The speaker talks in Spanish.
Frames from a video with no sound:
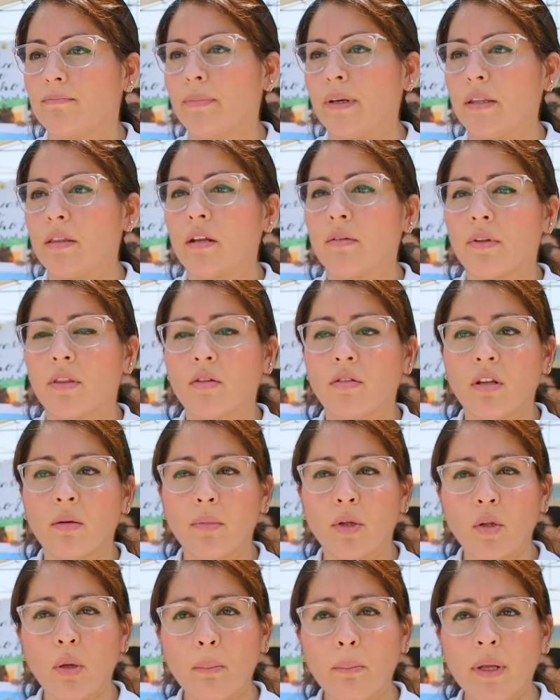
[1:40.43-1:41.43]
preservación del
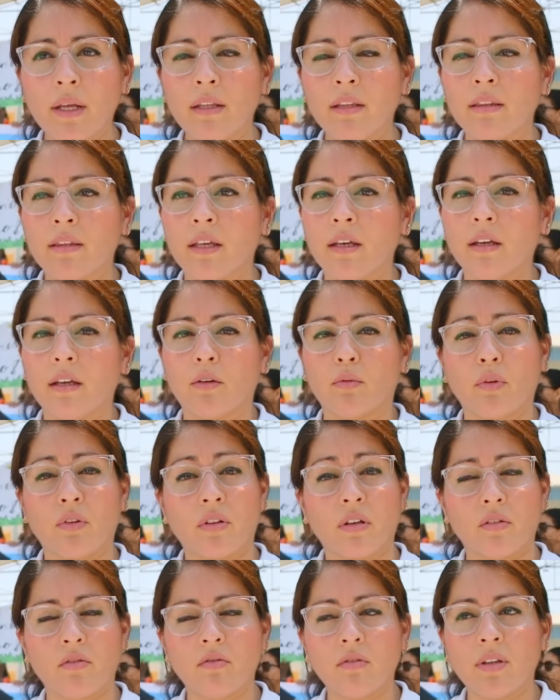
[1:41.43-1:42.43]
medio ambiente en
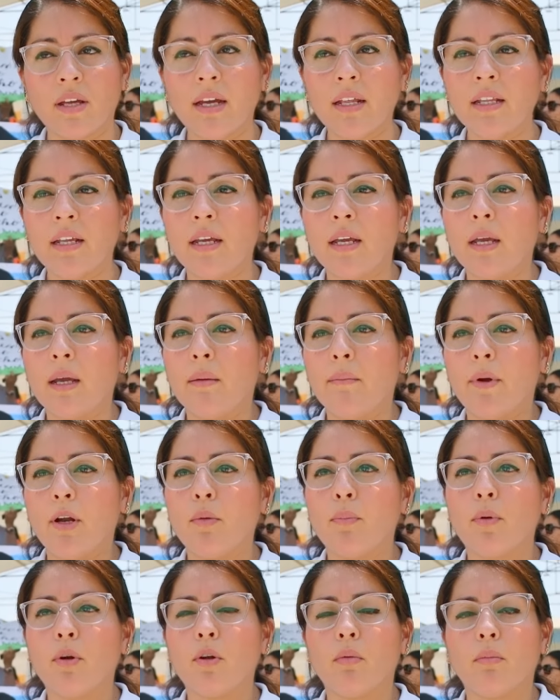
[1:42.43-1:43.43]
nuestra ciudad, pero
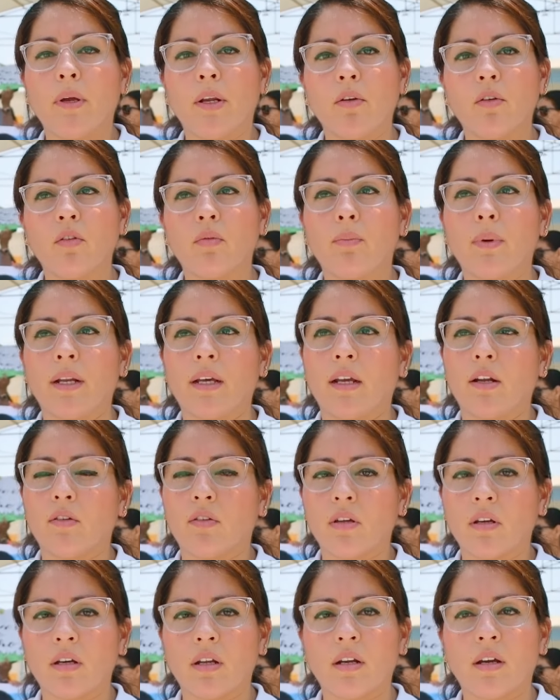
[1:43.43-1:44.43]
por lo menos para que los
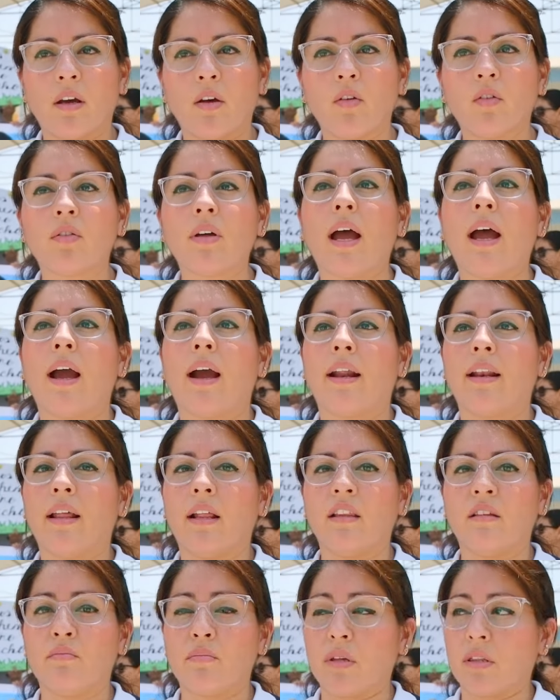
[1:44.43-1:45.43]
encargados hagan
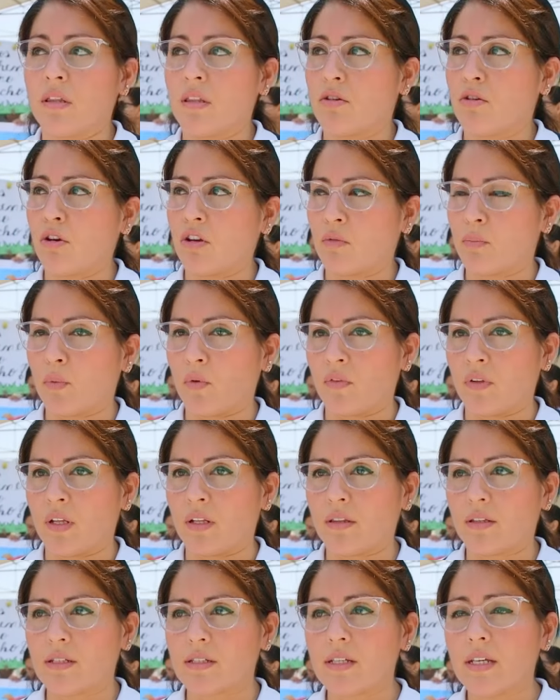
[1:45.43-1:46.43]
las limpiezas
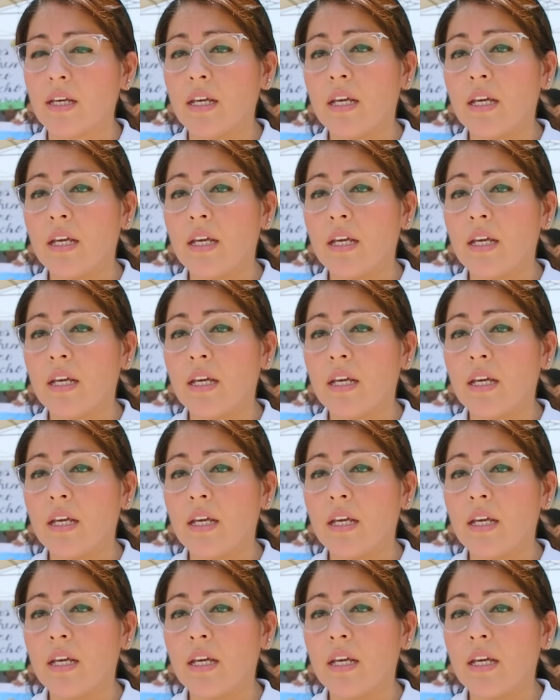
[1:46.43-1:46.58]
correspondientes.